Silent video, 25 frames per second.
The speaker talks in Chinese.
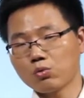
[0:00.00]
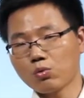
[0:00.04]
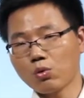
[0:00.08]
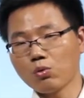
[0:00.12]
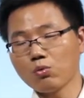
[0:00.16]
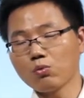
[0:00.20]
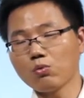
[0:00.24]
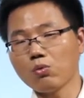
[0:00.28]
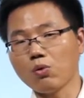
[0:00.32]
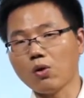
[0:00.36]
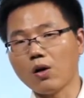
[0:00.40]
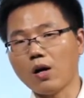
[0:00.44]

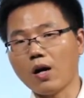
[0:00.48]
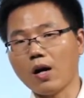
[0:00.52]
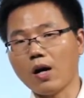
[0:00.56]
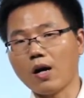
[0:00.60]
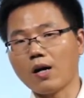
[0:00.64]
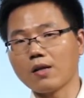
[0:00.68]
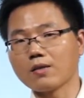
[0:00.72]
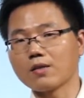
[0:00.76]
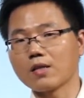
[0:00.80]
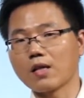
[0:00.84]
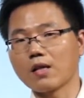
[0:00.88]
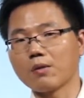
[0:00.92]
通过
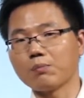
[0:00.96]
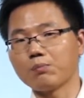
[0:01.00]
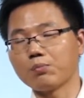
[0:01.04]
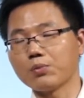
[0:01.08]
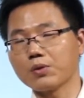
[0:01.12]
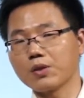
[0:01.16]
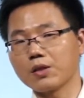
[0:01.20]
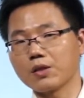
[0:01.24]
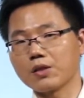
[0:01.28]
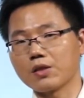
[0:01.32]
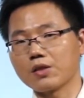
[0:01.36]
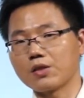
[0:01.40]
在
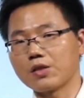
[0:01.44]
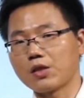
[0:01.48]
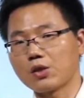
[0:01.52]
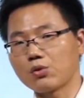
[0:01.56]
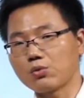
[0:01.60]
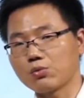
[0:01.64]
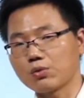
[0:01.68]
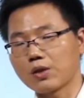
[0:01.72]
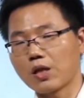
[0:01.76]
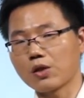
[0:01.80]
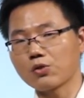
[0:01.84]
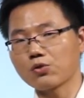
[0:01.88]
不停的
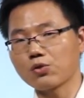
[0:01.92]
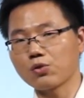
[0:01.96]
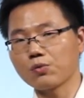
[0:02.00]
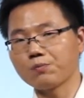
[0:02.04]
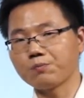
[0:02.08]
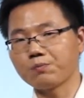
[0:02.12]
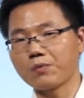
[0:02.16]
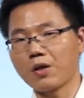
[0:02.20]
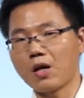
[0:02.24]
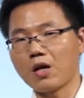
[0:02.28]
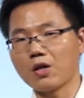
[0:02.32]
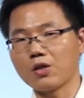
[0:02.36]
接触当
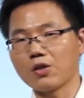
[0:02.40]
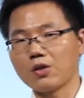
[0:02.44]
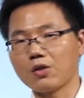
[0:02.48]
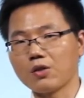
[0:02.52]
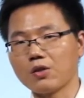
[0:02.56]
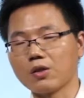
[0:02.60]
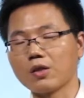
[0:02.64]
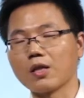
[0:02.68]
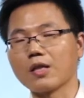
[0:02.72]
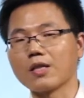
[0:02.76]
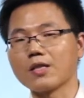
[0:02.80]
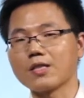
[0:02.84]
中，
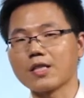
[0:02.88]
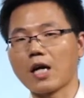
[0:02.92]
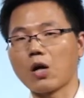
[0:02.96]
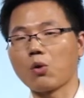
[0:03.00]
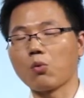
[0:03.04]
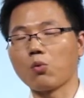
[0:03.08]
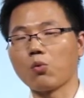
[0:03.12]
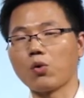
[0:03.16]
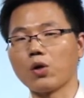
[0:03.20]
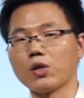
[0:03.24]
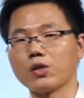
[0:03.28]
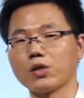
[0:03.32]
你
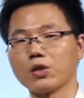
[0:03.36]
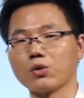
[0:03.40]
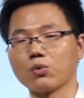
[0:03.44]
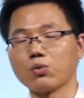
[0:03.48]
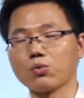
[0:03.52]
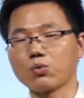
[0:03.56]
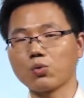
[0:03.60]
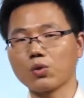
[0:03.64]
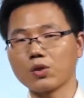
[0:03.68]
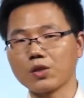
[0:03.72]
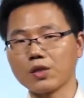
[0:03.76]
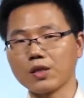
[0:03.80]
掌握这
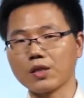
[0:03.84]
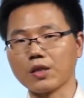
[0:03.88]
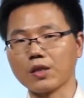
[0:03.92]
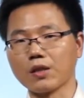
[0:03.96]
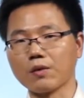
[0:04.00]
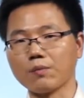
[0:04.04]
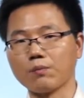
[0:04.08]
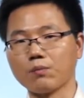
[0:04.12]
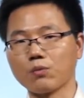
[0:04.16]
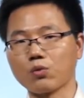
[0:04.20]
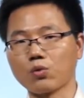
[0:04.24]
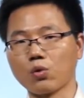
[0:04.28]
工作技
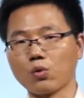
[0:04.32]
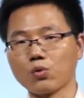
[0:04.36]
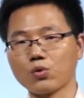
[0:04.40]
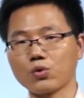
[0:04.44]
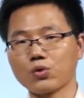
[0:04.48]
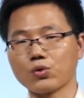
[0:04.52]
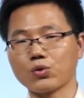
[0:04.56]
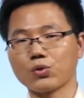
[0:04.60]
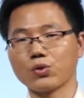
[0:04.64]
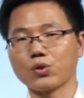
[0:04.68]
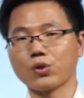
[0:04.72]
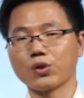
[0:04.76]
能，
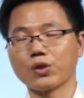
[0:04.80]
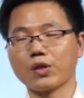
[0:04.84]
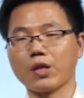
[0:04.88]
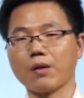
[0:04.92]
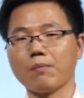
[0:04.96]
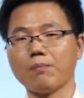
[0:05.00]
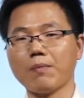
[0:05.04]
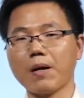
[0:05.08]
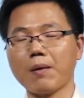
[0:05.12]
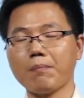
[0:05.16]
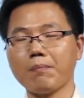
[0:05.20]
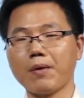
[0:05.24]
同时
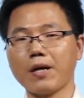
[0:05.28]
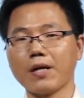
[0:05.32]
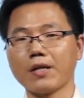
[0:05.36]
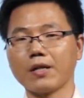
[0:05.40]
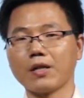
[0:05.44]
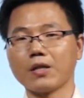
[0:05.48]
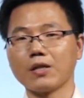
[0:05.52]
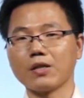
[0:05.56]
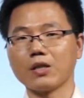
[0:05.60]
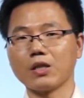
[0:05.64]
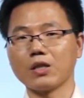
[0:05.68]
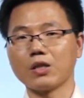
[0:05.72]
也慢
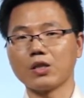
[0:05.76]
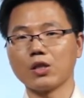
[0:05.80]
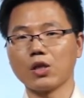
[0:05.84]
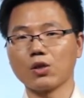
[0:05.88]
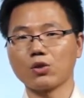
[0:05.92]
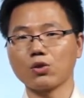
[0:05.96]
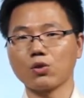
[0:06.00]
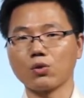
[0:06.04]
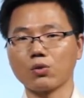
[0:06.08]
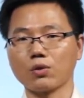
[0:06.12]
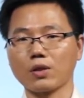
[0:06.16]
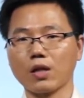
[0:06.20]
慢的
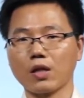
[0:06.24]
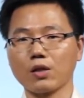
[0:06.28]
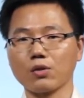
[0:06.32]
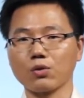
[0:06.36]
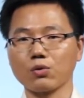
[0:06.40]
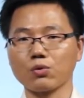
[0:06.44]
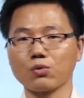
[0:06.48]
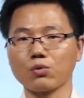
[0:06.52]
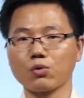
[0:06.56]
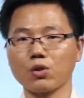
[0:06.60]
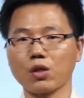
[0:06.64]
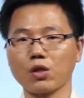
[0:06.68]
接受他
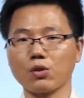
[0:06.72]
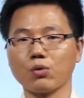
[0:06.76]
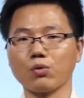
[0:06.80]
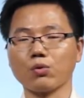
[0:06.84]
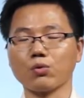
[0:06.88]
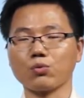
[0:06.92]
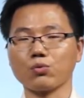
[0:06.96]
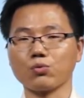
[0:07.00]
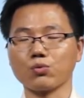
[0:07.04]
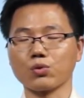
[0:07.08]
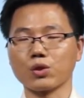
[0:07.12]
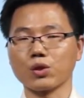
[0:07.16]
中特有
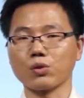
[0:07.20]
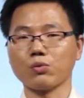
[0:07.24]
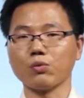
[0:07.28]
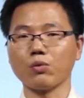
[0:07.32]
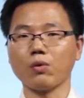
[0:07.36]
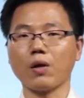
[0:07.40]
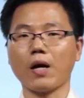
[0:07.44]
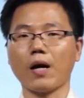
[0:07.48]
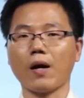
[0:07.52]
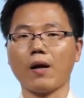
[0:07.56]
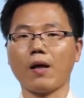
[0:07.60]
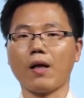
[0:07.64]
的种组织
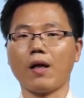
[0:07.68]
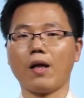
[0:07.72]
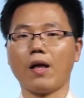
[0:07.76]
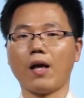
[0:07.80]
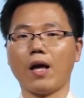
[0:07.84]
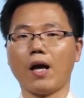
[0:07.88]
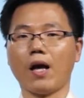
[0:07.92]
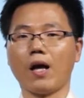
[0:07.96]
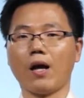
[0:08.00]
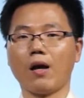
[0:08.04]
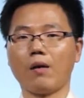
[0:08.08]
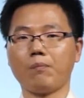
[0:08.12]
文化，
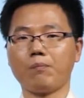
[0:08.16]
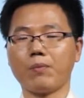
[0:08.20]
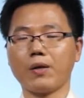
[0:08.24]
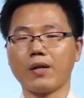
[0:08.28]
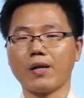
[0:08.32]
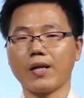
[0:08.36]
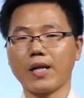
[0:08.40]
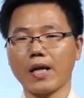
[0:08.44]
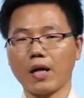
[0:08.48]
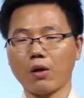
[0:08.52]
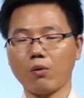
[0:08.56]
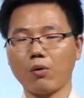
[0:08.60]

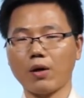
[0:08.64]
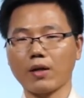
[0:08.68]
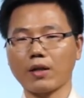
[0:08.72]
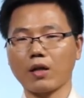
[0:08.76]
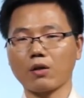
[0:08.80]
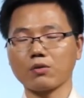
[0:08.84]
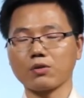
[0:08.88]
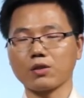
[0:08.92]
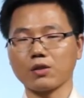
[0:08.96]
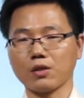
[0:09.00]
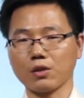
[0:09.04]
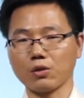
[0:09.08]
并内化
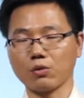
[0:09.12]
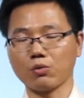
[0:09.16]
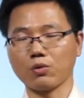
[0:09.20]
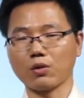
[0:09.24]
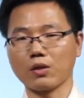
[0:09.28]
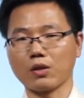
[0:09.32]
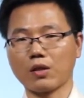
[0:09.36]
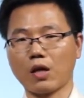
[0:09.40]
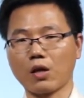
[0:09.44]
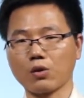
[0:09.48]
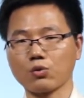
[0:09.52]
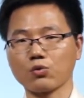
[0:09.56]
到自己
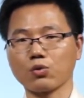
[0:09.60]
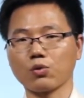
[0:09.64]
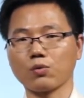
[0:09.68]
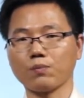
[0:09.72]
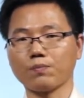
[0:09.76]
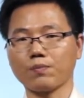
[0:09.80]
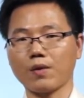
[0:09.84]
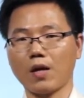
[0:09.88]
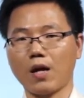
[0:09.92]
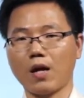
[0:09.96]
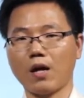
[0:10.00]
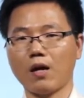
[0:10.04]
当
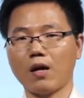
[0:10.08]
中，